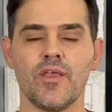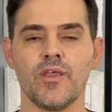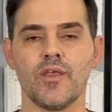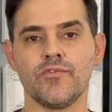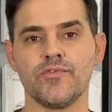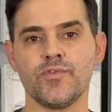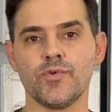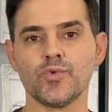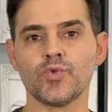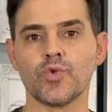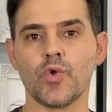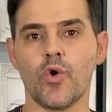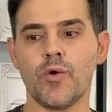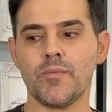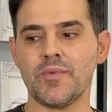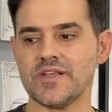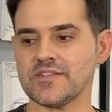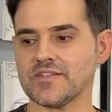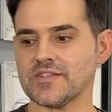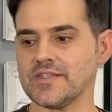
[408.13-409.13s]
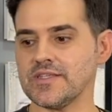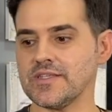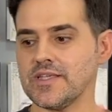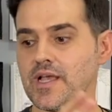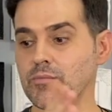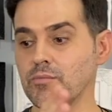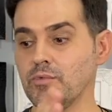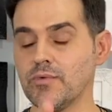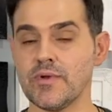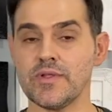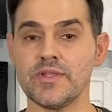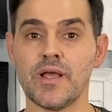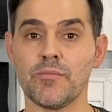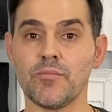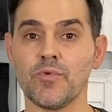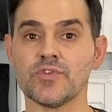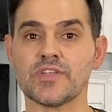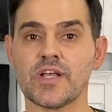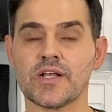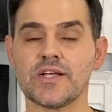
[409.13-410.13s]
Eu vi o Thomas e a, e a
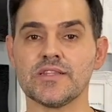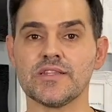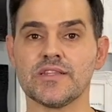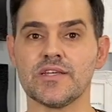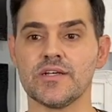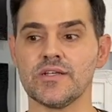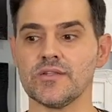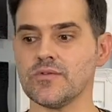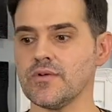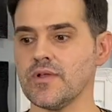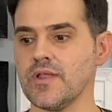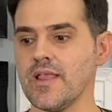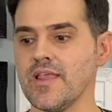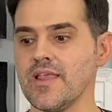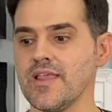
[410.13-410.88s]
moça cantando,